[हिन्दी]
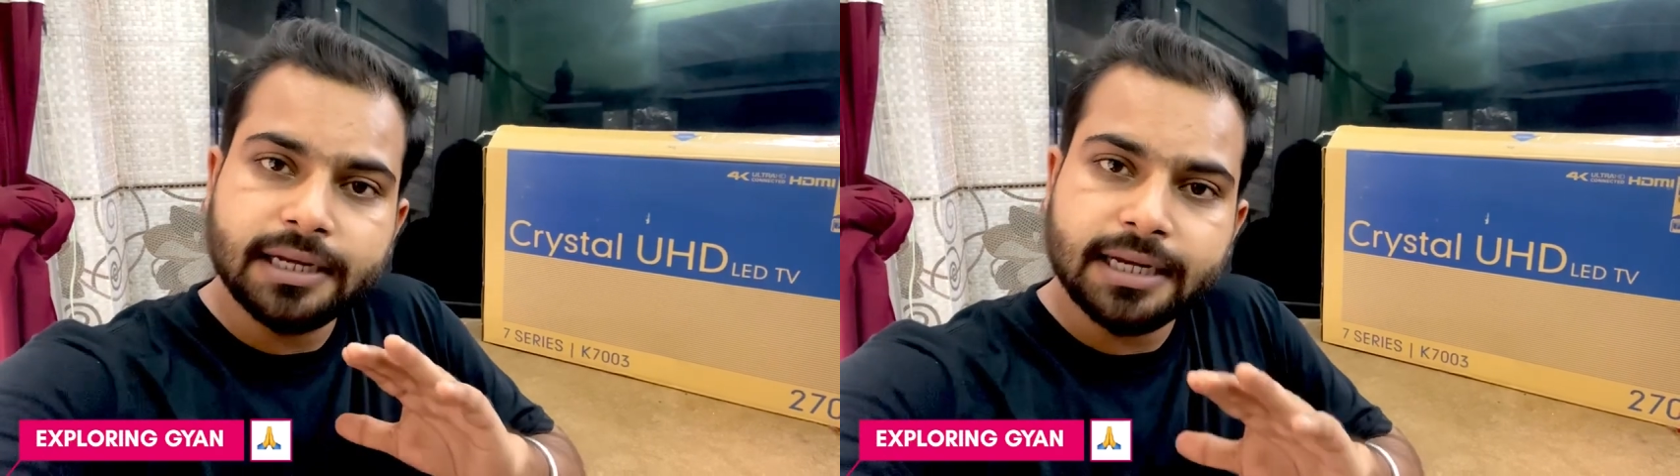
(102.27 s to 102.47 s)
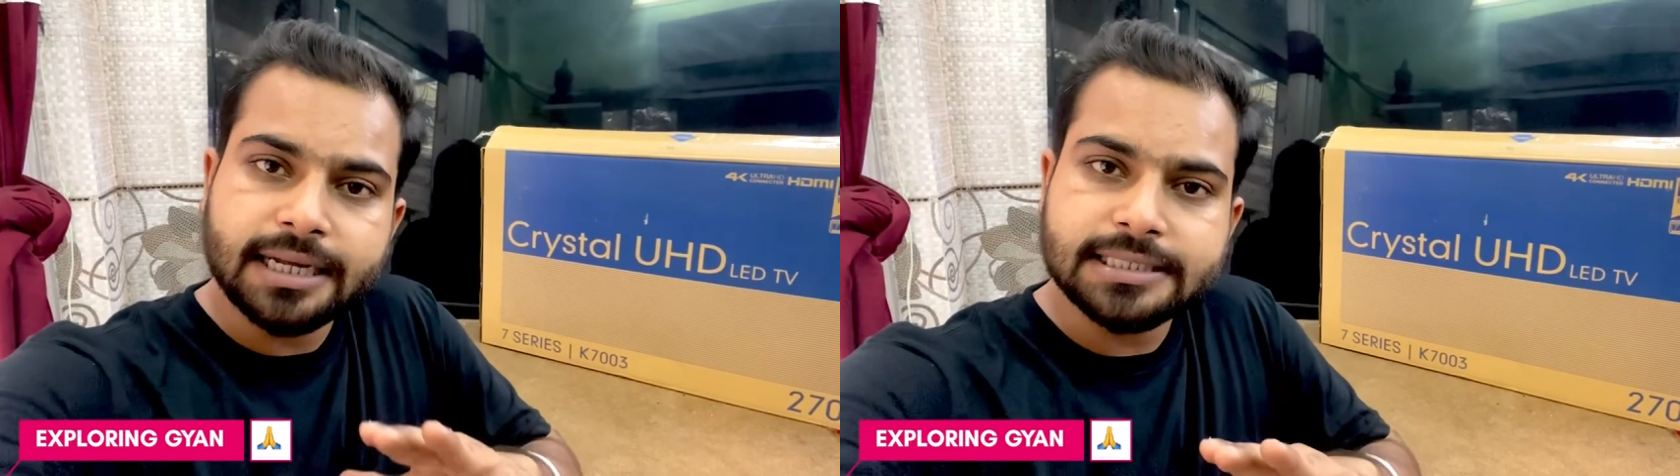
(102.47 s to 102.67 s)

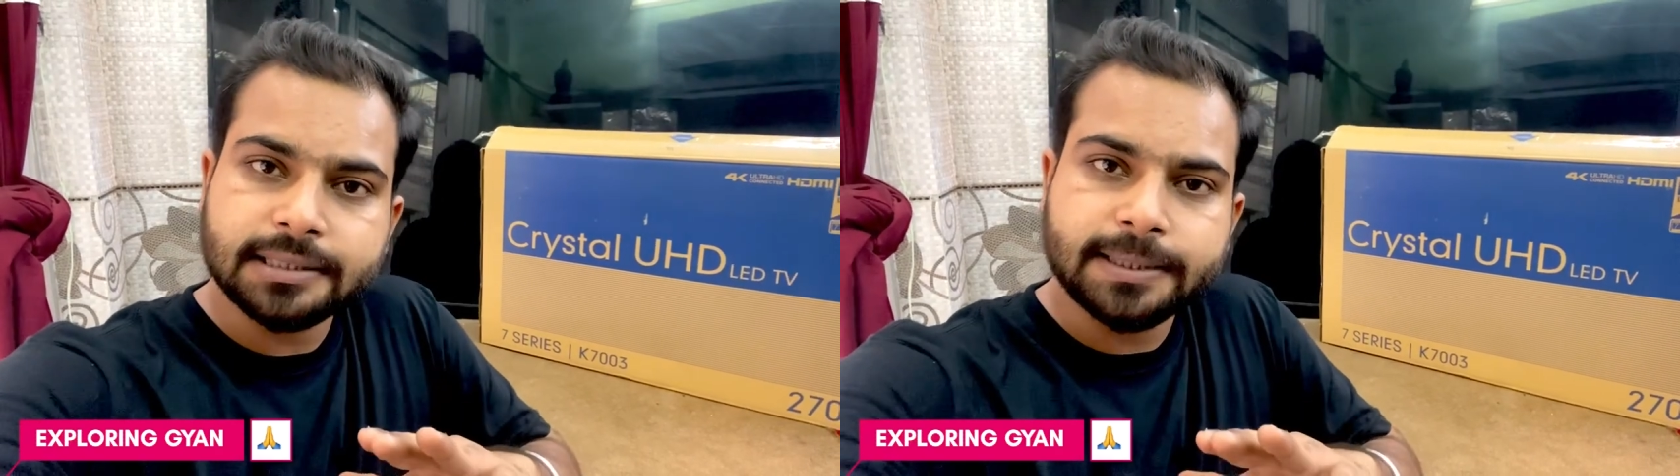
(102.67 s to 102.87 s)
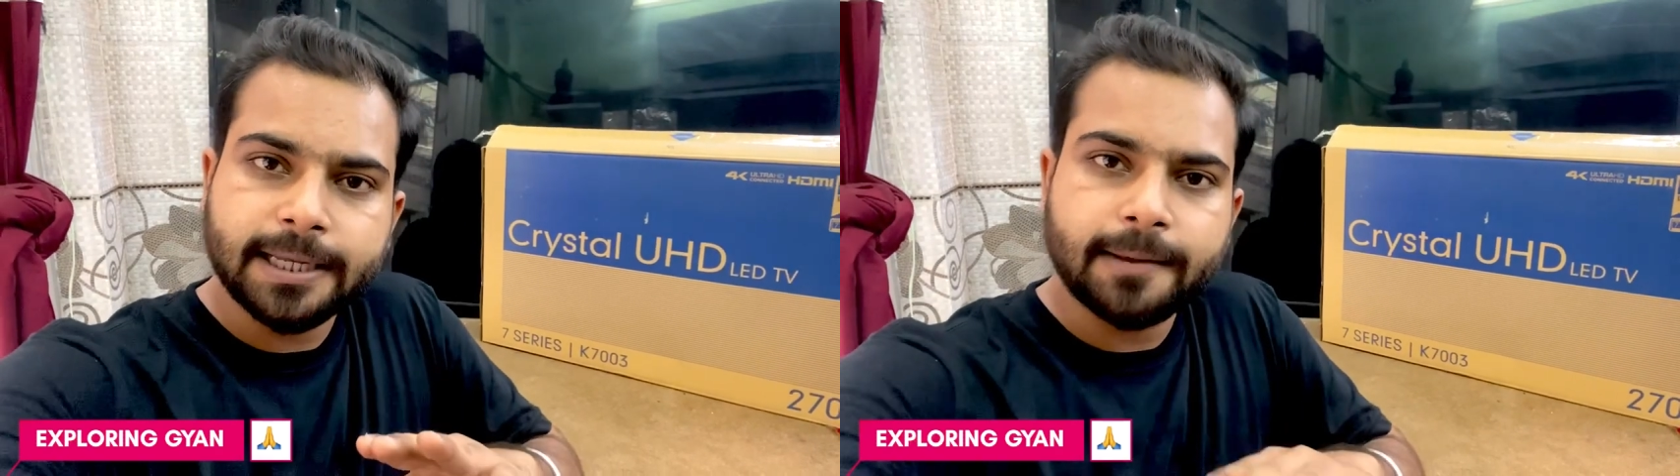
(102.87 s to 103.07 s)
करा
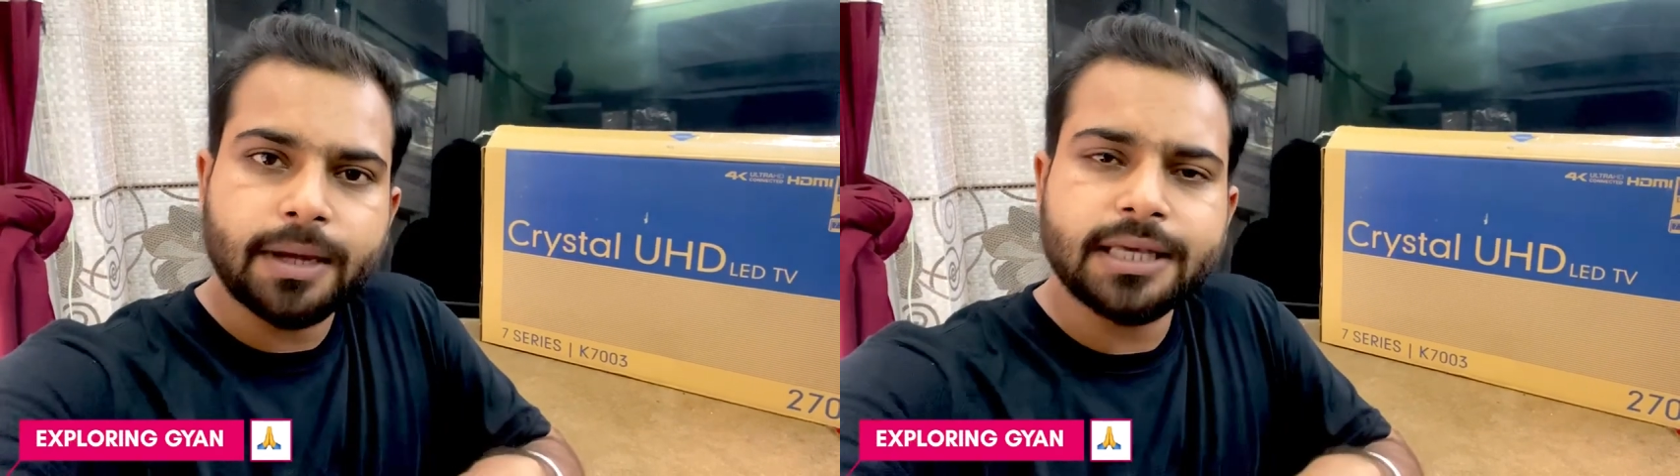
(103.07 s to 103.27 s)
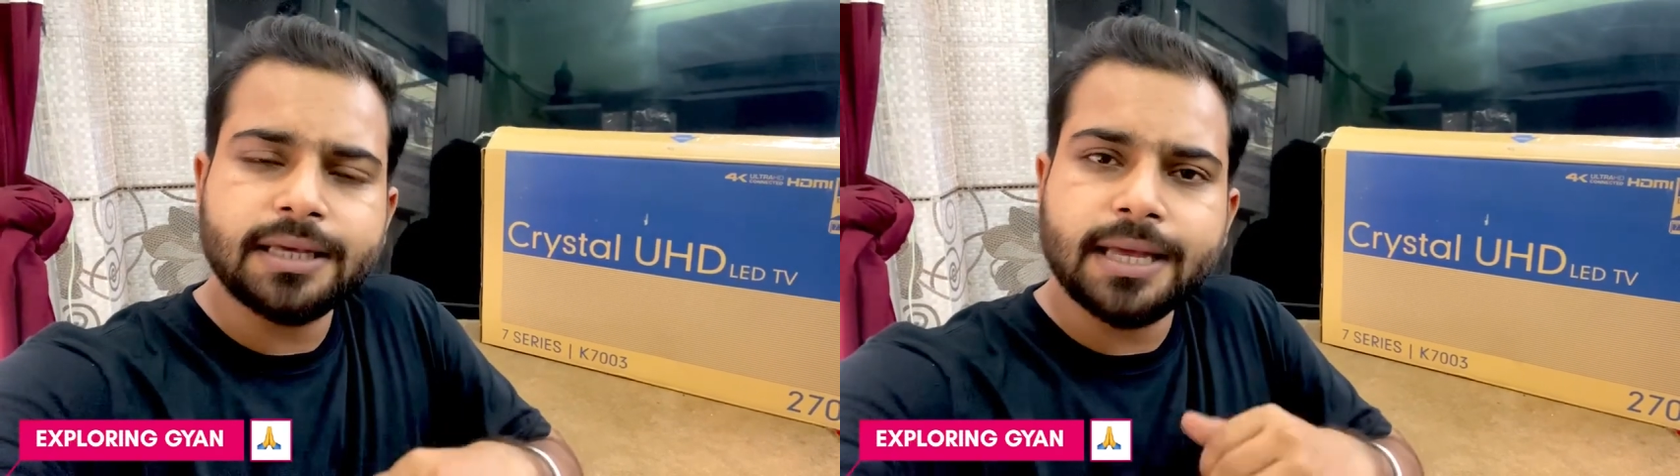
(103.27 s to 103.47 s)
सकते हैं
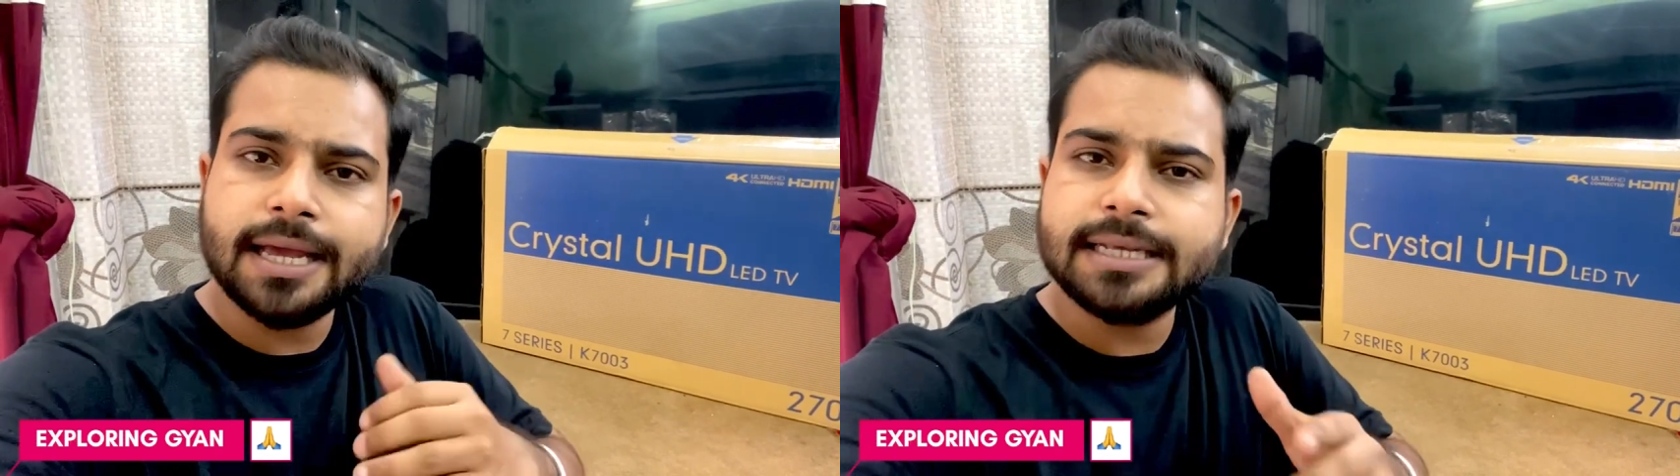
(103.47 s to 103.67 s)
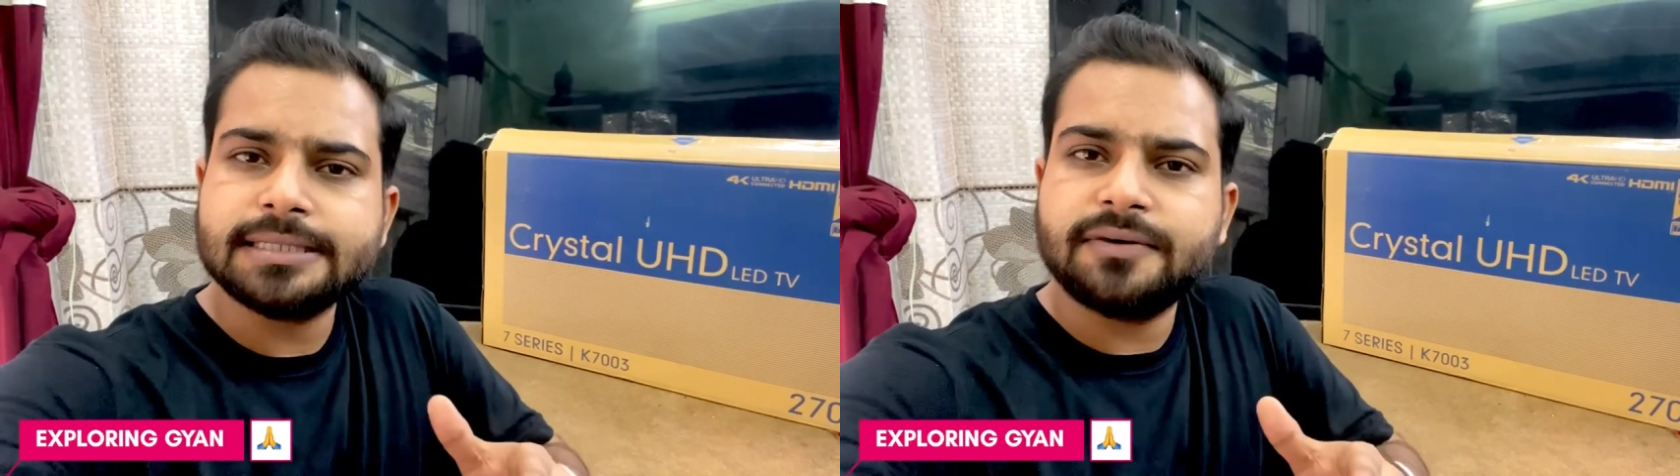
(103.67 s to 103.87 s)
बाकी क्या
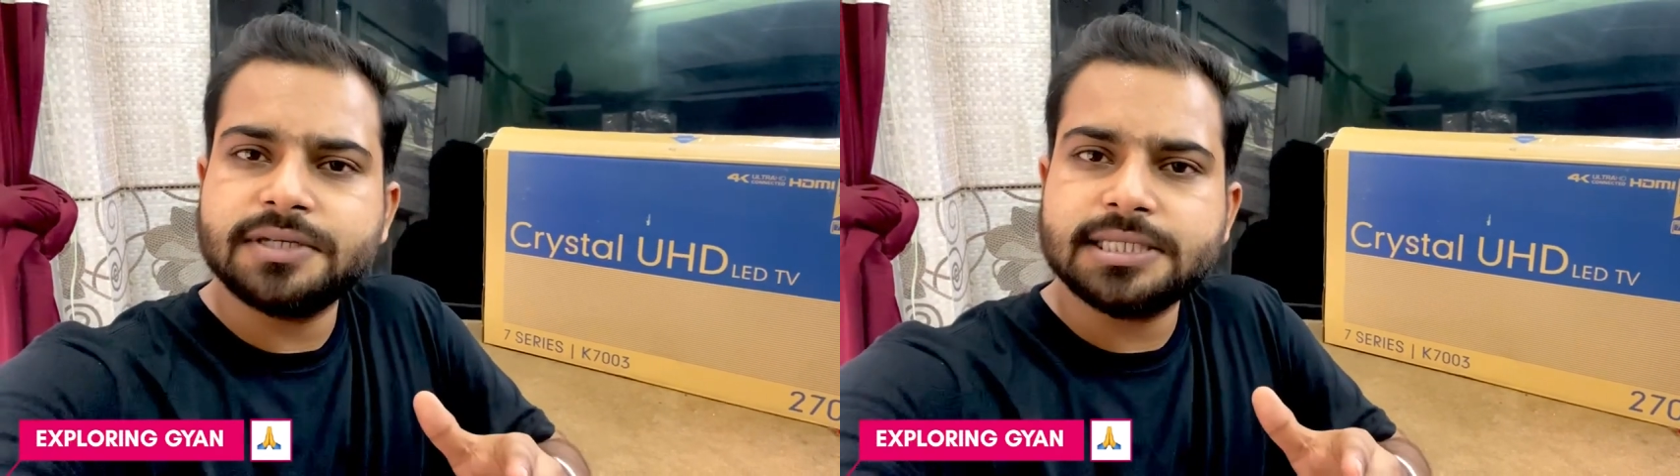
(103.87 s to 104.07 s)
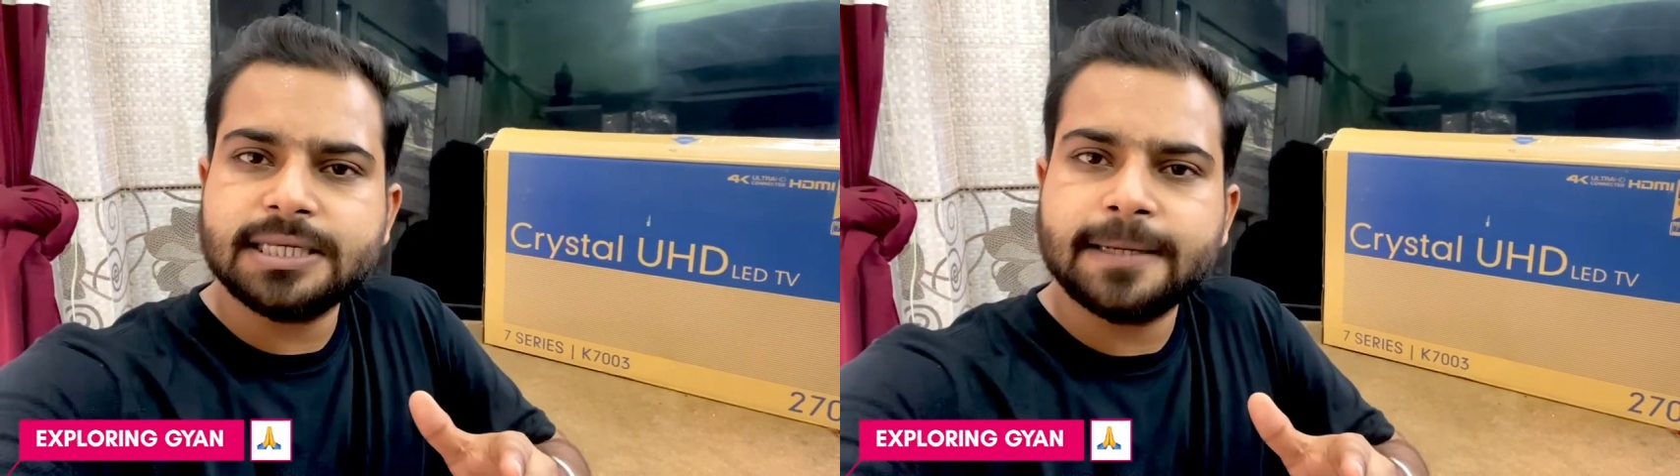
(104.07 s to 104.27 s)
क्या
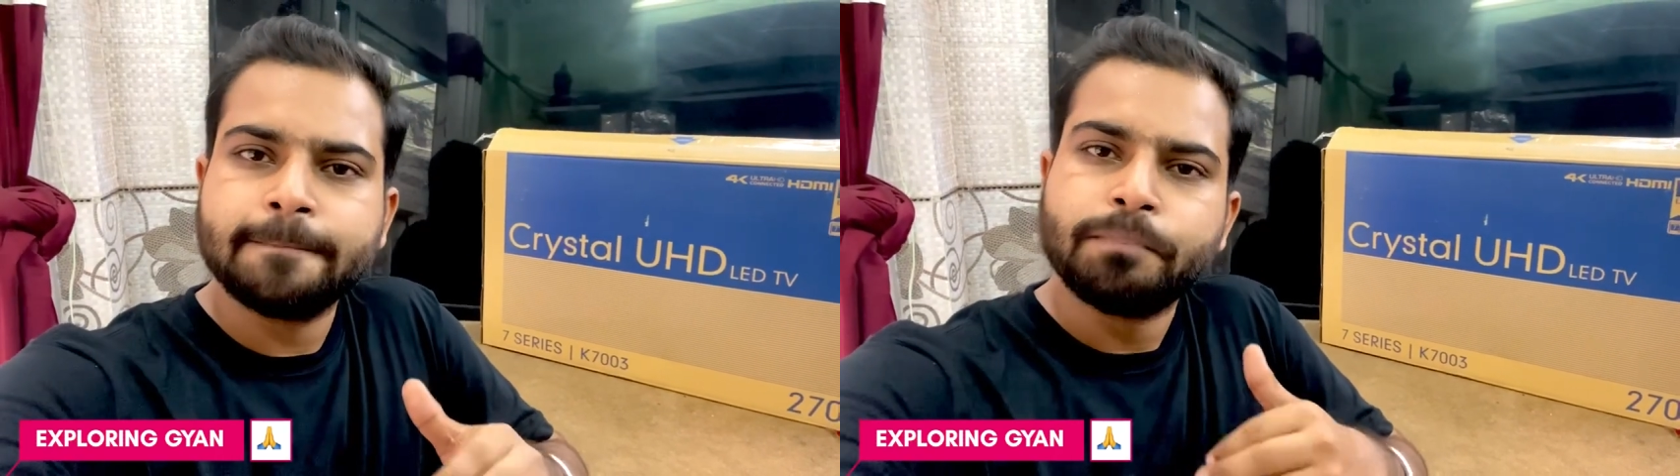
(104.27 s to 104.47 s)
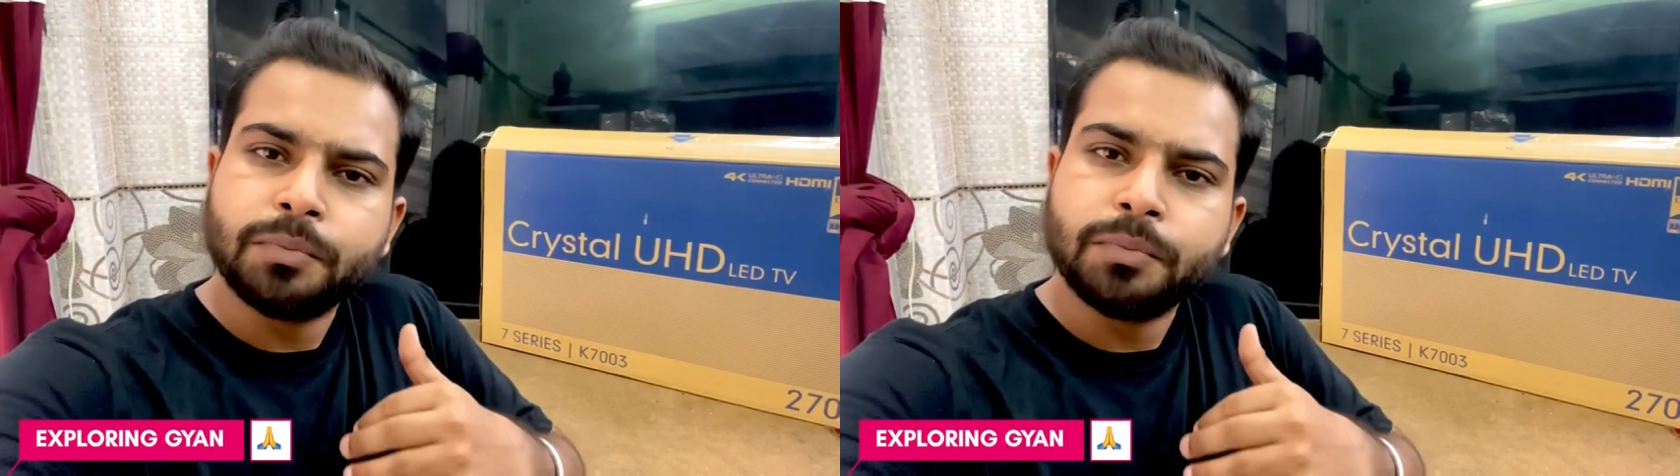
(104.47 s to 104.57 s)
सर्विसेज हैं